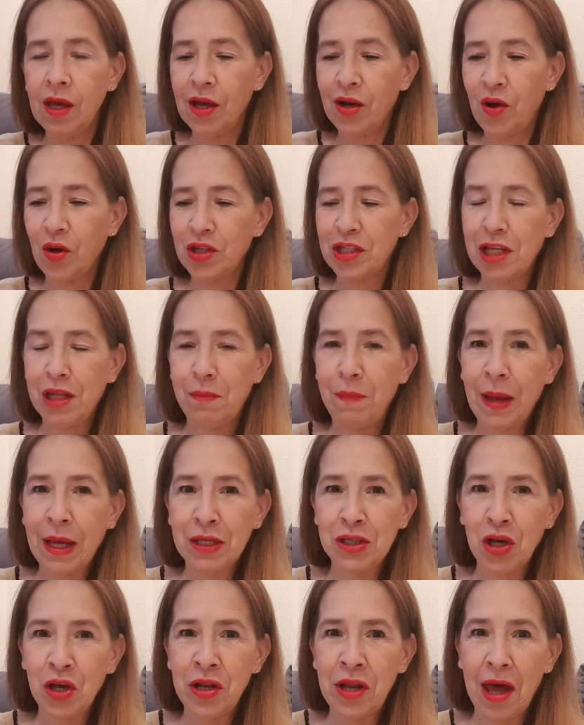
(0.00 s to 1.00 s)
Quand cette
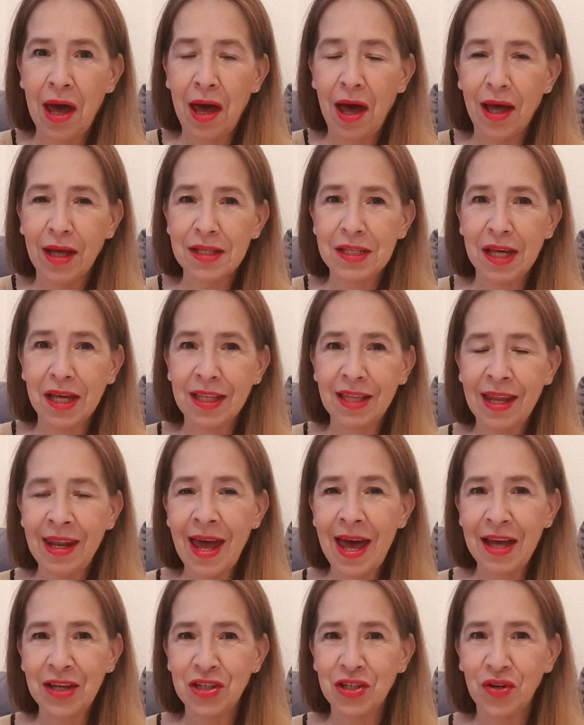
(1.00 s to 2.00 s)
personne a un certain
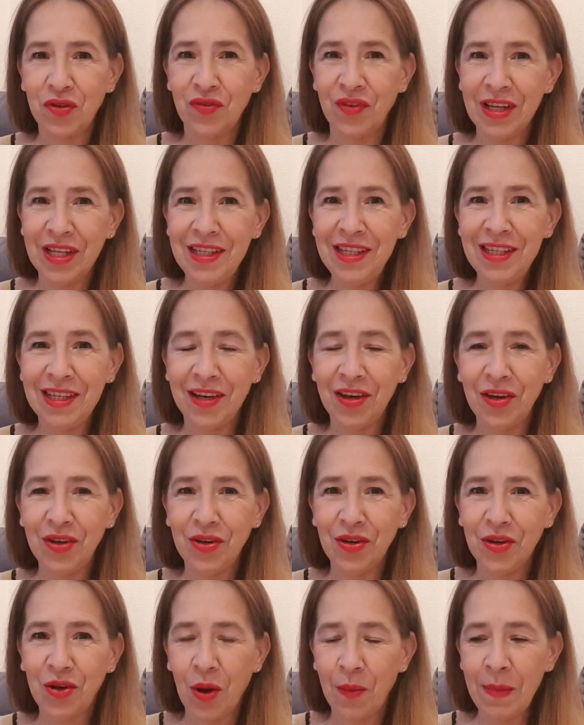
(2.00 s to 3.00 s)
âge, on va dire,
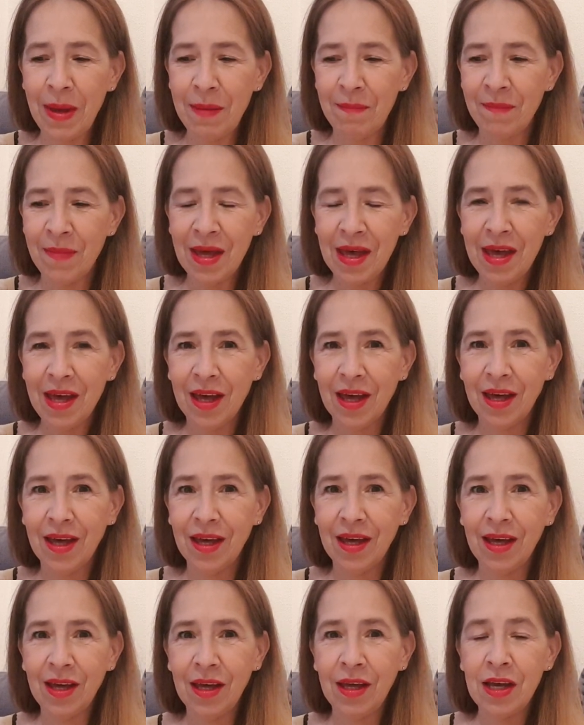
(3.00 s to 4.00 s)
euh, quand même,
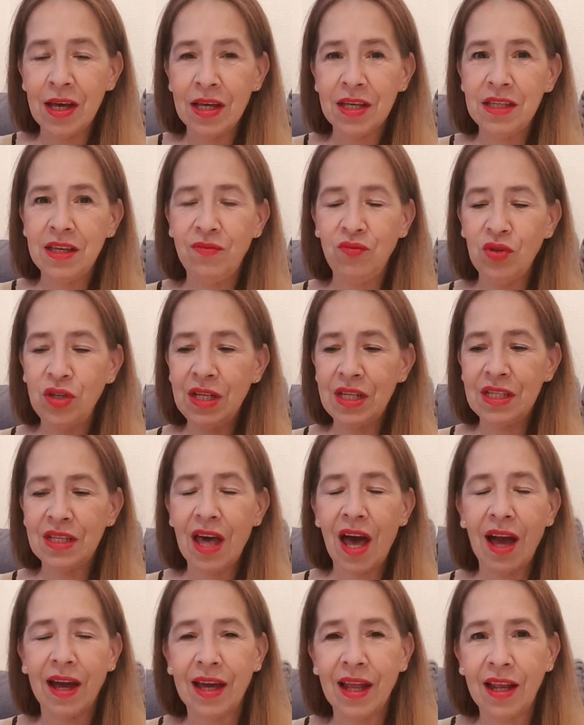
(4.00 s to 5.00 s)
euh, si vous dites
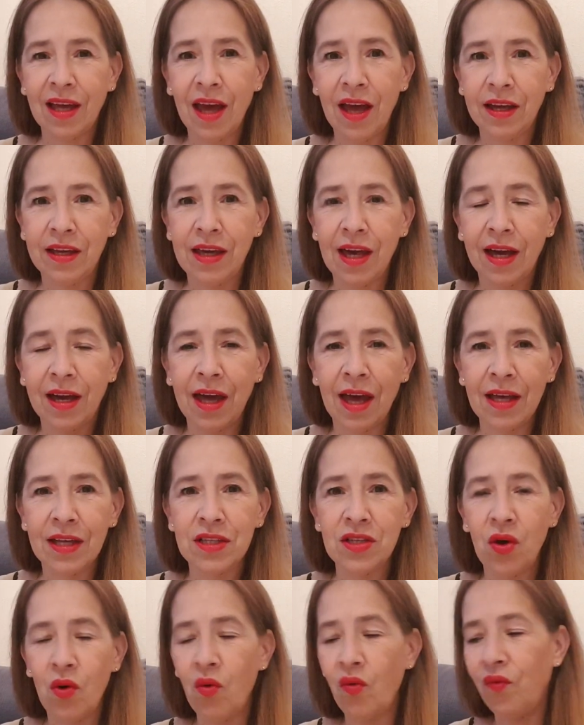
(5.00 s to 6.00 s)
ça à quelqu'un qui a
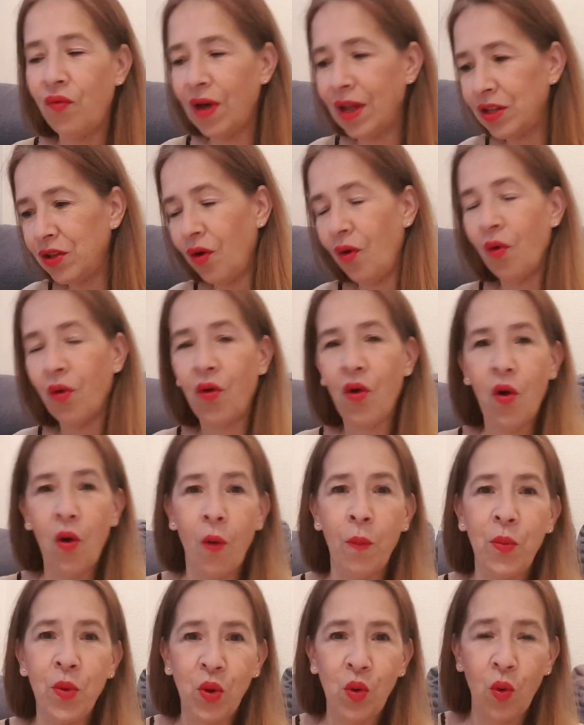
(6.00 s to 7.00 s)
15 ans ou 20 ans encore,
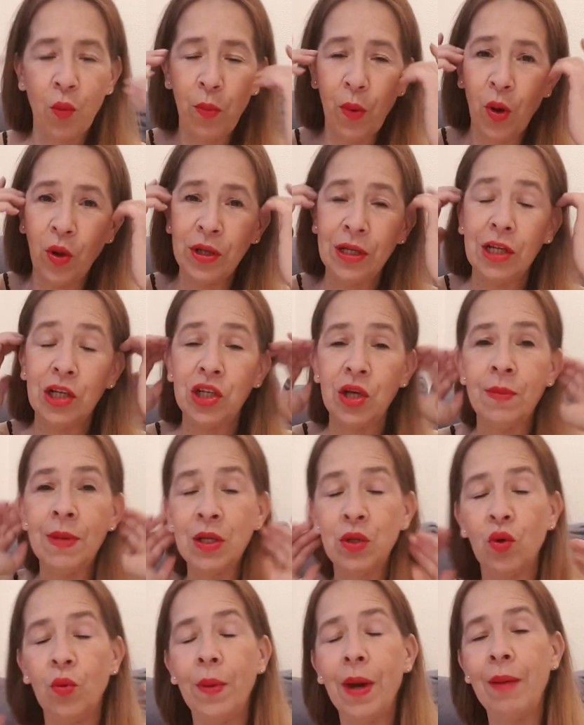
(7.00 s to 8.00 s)
on peut comprendre, il n'est jamais
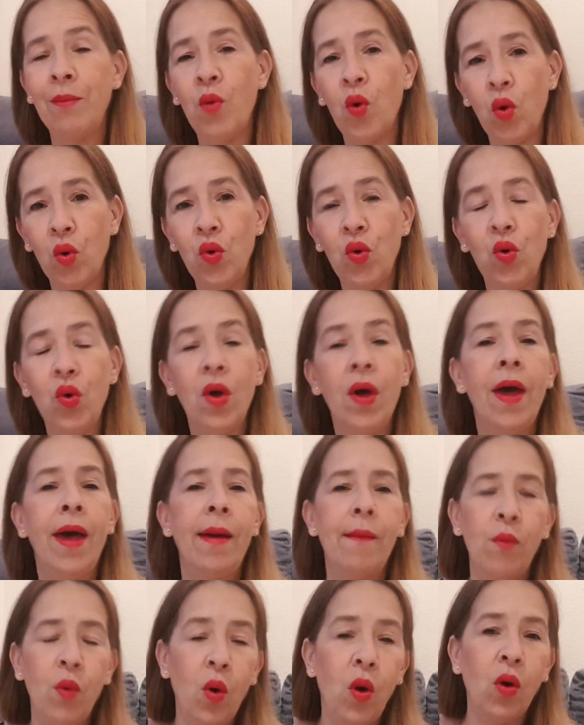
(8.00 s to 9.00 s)
tombé amoureux,
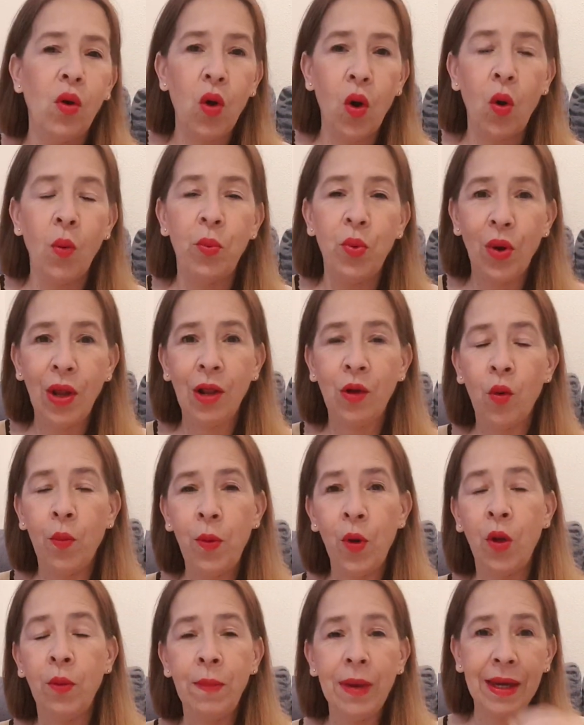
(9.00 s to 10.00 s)
bon, encore on pourrait le
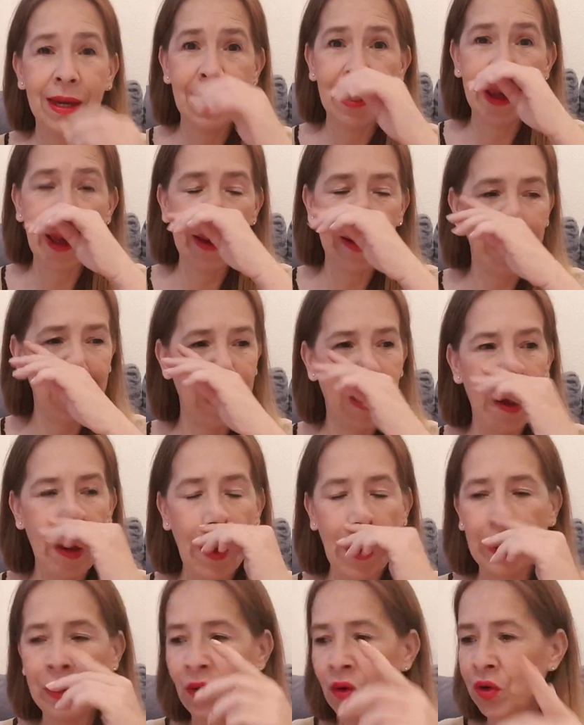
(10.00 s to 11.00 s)
comprendre, mais quelqu'un qui
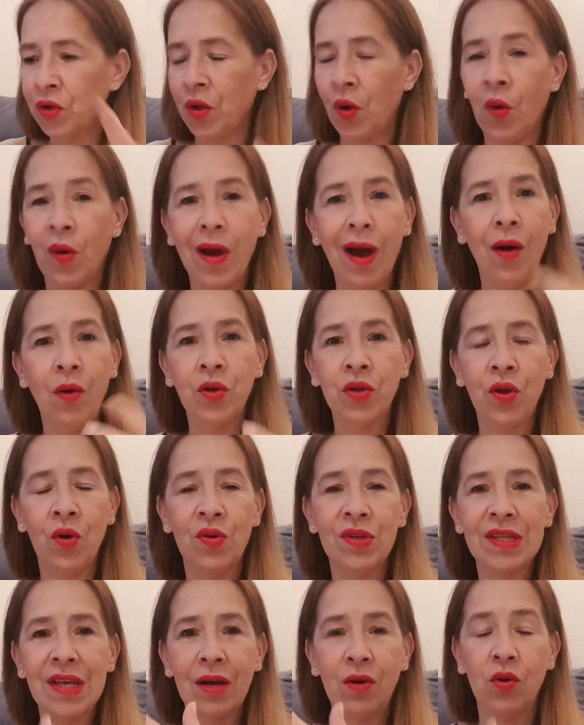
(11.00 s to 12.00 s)
a 30 ans, 40
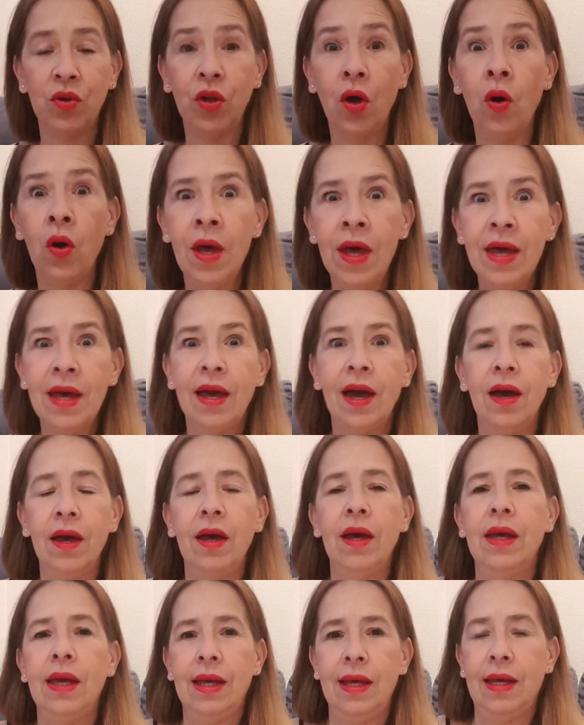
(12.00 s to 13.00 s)
ans, 50 ans, euh,
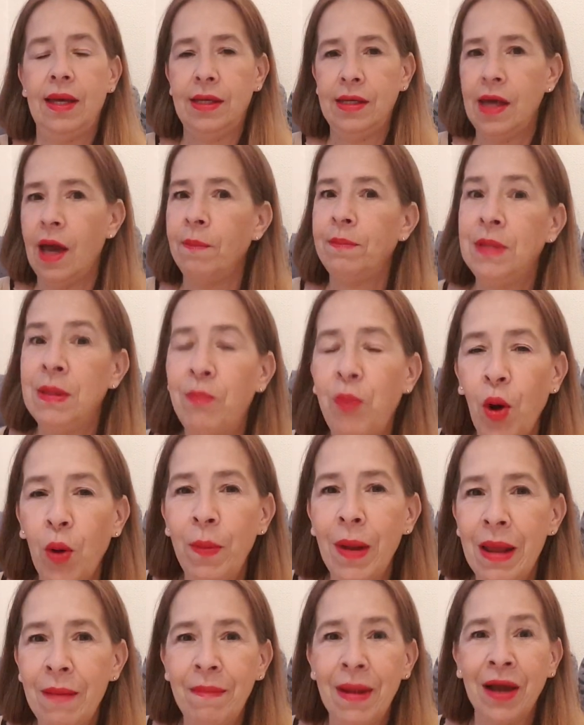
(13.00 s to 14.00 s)
il y a un petit
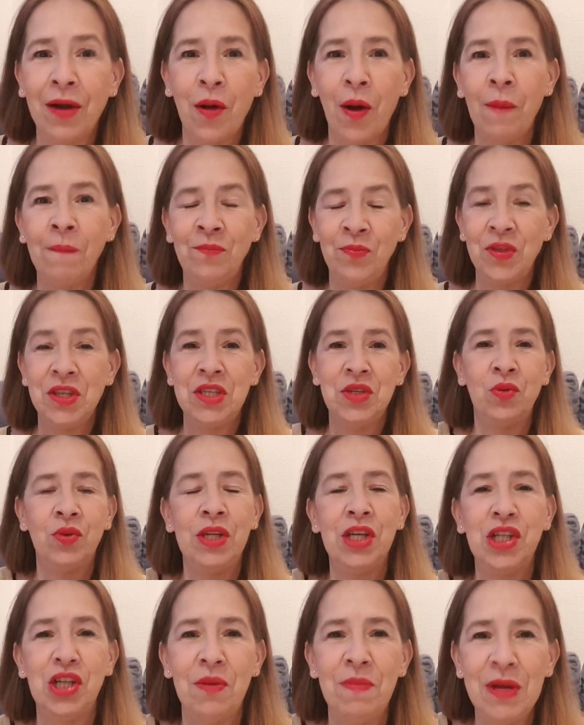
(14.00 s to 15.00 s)
problème là quand même. Si on
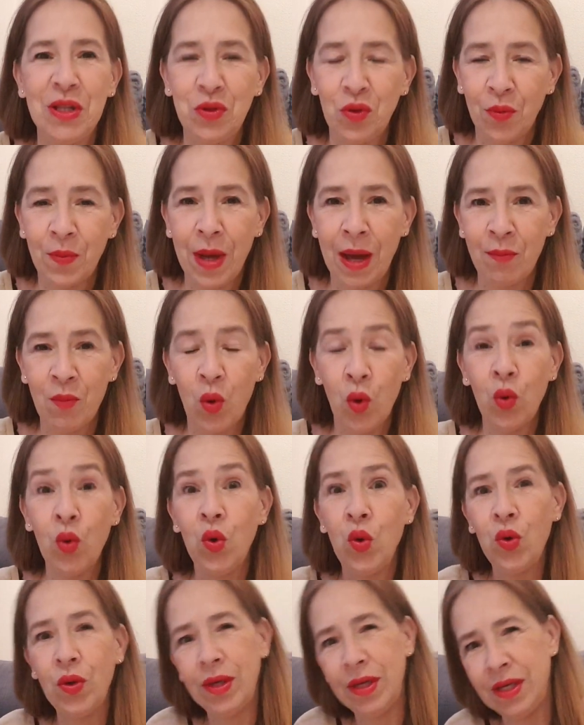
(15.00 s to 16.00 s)
n'est jamais tombé
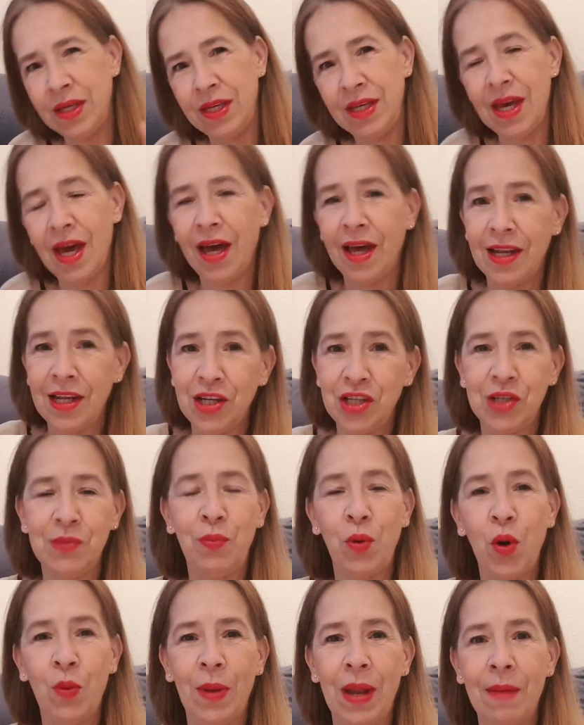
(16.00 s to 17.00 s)
amoureux, il y a un léger
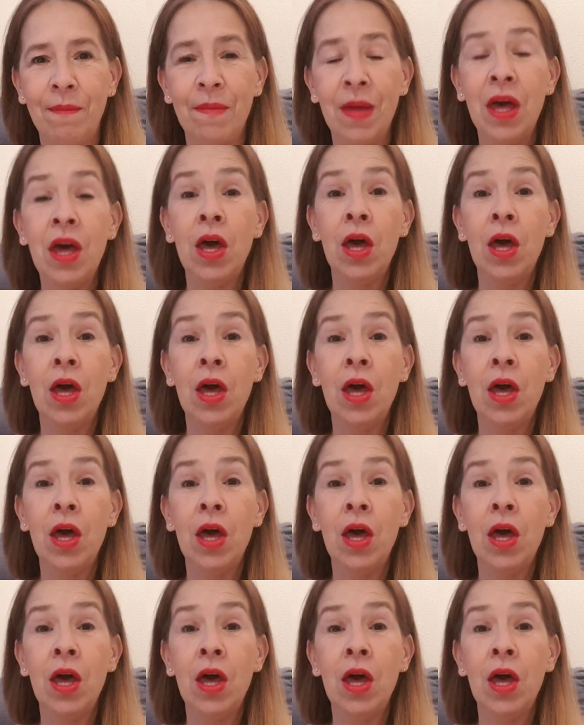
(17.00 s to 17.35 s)
problème.